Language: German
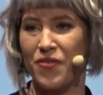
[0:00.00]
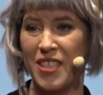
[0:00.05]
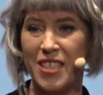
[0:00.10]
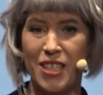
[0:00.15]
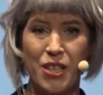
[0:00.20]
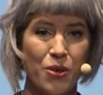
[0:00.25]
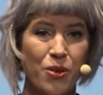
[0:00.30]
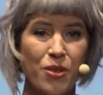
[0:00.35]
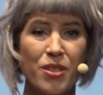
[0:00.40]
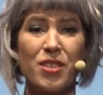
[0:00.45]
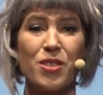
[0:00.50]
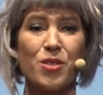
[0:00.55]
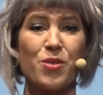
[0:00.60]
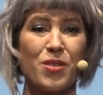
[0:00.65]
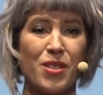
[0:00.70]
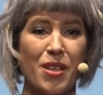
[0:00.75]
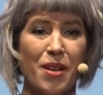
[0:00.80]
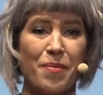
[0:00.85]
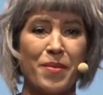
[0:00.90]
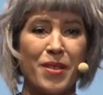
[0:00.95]
wir gehören
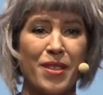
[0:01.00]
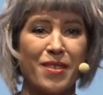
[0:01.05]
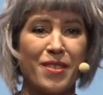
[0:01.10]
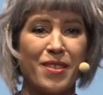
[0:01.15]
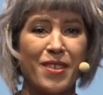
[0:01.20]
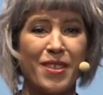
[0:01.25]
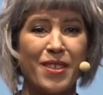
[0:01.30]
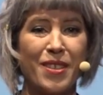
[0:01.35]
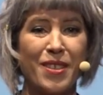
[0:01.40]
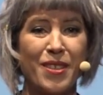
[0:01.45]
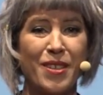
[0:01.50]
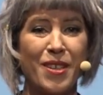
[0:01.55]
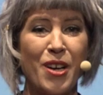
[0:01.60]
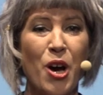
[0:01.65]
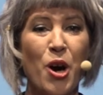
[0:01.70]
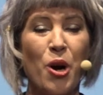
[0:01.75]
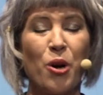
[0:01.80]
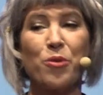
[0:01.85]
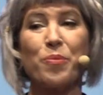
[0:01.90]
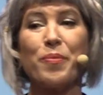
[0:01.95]
zusammen.
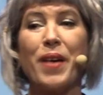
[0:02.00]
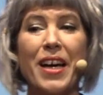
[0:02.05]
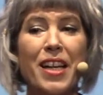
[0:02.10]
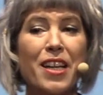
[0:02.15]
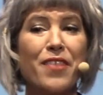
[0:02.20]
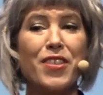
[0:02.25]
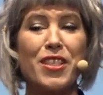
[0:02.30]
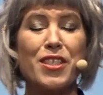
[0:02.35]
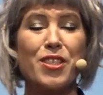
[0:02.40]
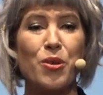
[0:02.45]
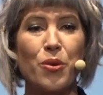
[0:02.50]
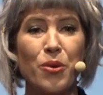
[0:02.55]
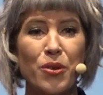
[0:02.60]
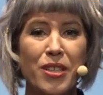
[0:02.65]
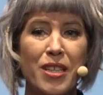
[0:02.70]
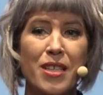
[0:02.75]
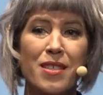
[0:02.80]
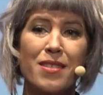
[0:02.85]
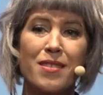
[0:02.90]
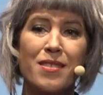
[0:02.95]
Und meine
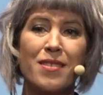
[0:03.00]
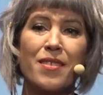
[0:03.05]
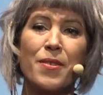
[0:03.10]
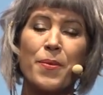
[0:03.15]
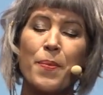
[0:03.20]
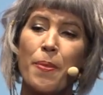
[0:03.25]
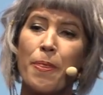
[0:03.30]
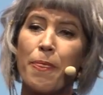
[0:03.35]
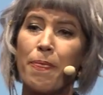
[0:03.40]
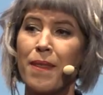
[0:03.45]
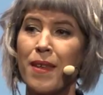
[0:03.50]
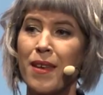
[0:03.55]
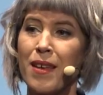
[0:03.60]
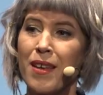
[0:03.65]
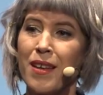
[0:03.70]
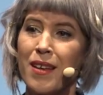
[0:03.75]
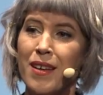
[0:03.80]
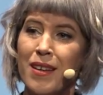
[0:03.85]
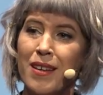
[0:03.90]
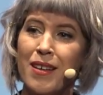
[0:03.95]
Vision ist,
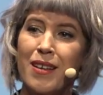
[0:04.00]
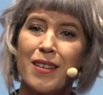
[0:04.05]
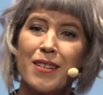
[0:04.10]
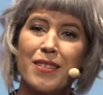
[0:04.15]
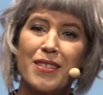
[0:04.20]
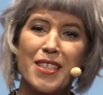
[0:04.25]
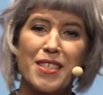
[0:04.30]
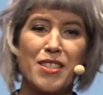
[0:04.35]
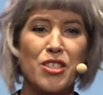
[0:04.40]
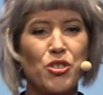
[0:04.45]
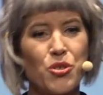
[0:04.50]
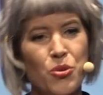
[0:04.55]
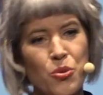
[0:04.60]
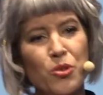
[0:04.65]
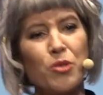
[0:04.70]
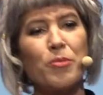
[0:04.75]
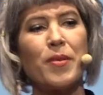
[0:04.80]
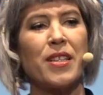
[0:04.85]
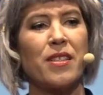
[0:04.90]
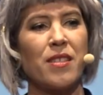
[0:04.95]
dass die
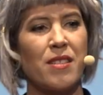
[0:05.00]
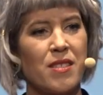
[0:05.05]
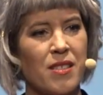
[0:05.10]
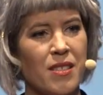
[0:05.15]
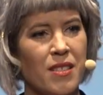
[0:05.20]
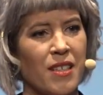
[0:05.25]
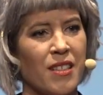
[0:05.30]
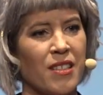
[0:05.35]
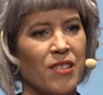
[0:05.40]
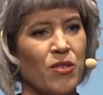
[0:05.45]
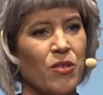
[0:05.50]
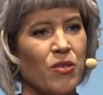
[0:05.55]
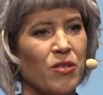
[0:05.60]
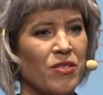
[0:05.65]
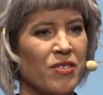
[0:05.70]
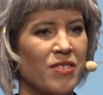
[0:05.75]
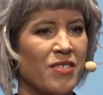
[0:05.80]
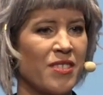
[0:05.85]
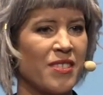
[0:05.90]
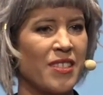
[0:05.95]
Schulmedizin
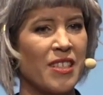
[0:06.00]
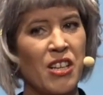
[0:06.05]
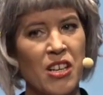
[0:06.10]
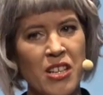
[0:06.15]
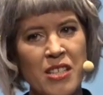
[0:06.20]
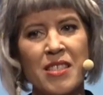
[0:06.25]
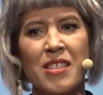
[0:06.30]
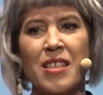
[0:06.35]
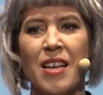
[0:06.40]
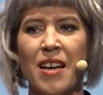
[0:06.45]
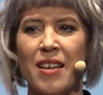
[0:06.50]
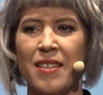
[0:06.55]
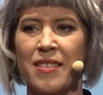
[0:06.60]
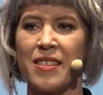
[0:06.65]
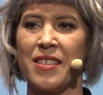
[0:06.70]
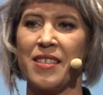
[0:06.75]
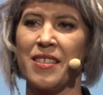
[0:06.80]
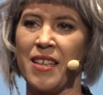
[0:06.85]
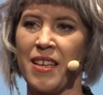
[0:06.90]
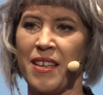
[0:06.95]
und die
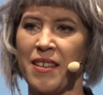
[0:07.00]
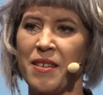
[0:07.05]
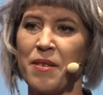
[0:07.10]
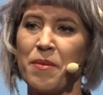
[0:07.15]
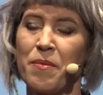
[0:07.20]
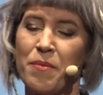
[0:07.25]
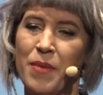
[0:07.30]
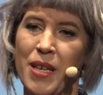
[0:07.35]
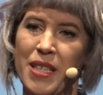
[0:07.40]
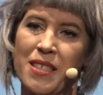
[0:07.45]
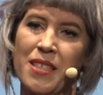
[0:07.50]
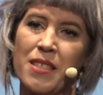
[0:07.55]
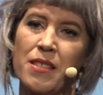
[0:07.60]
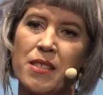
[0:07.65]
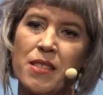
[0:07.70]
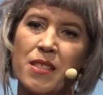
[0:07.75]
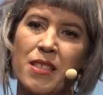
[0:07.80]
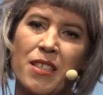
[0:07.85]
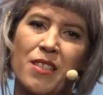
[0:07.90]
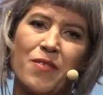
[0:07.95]
ganzheitliche
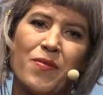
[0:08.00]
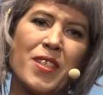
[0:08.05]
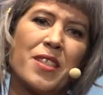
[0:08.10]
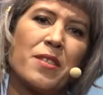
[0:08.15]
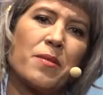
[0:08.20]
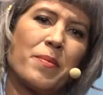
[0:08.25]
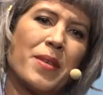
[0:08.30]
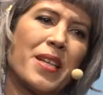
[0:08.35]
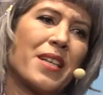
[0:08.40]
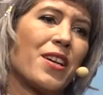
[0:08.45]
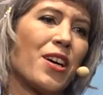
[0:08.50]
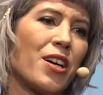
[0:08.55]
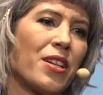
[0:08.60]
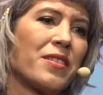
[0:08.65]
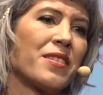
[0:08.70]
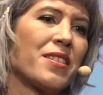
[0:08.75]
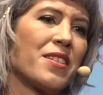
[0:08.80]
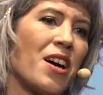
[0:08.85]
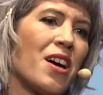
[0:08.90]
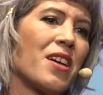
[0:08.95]
Medizin wieder mehr
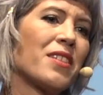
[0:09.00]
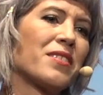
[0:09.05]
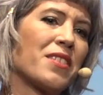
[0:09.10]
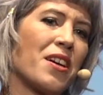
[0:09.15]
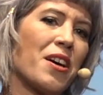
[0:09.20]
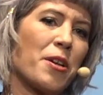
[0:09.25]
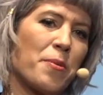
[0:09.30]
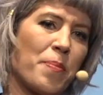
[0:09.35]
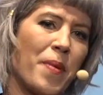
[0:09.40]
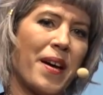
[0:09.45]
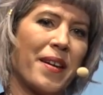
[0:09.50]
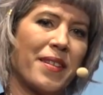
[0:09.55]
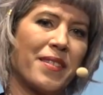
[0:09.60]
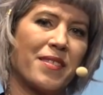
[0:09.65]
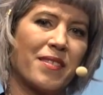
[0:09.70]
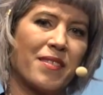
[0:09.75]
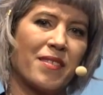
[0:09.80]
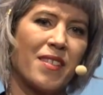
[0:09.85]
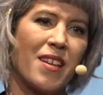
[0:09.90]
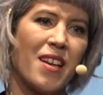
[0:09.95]
Hand in Hand
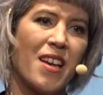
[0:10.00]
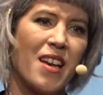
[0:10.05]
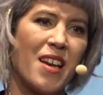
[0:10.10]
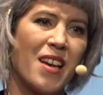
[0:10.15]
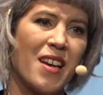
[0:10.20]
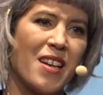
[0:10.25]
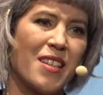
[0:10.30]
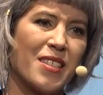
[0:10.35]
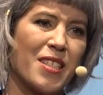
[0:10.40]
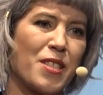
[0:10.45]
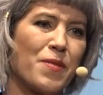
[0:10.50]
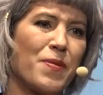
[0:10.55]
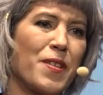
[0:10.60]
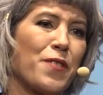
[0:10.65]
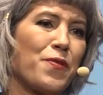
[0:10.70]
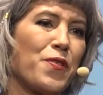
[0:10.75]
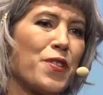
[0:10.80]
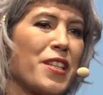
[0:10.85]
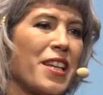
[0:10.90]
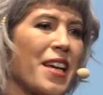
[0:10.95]
arbeiten. Dass wir
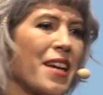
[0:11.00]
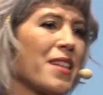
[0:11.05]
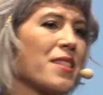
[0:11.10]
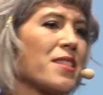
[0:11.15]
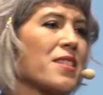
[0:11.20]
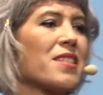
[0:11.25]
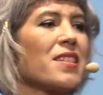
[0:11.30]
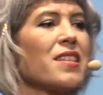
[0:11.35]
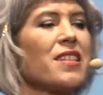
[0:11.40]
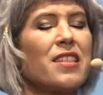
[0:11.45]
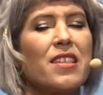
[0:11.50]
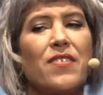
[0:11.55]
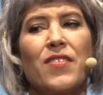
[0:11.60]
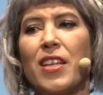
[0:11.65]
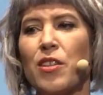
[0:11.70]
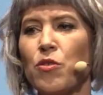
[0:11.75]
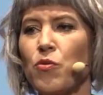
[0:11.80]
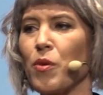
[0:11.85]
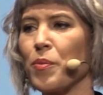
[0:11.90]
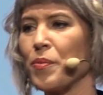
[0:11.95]
für jedes
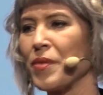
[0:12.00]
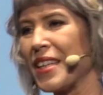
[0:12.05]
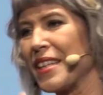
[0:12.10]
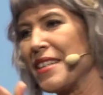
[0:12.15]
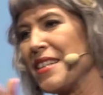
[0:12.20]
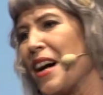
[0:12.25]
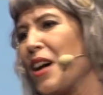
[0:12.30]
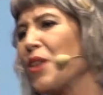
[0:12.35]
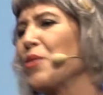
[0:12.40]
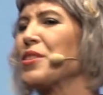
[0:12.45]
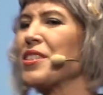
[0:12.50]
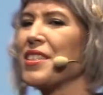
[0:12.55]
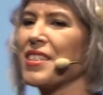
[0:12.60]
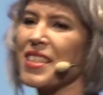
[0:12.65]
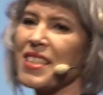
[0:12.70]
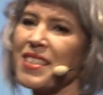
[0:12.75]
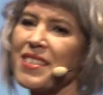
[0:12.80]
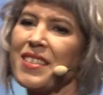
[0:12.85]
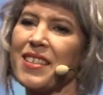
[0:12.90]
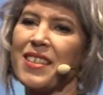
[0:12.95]
Individuum genau die
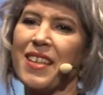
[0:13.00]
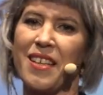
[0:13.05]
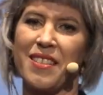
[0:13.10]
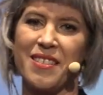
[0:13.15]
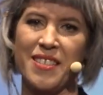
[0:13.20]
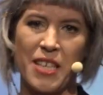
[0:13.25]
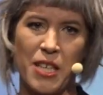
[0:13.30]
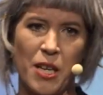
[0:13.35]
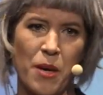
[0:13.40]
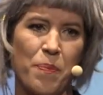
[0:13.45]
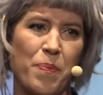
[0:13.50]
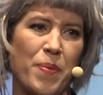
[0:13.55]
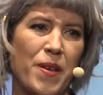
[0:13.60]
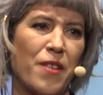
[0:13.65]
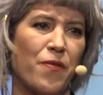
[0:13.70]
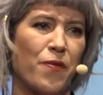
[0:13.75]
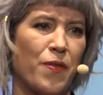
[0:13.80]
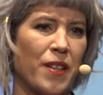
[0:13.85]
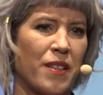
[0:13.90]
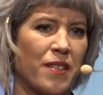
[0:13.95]
richtige
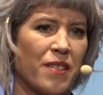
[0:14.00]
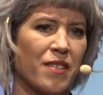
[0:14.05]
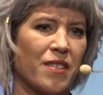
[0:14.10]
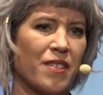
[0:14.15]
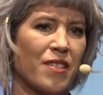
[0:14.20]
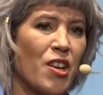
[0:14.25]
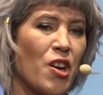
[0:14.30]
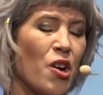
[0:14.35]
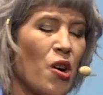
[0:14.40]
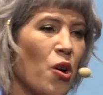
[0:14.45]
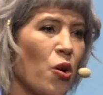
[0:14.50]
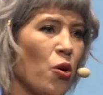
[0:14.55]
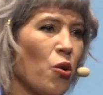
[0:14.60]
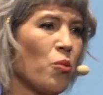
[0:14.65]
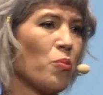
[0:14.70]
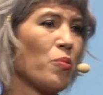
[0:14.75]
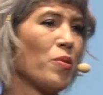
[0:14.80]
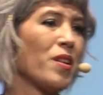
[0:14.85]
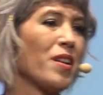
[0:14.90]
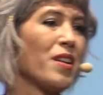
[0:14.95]
Therapie finden,
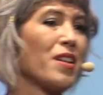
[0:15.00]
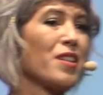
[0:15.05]
um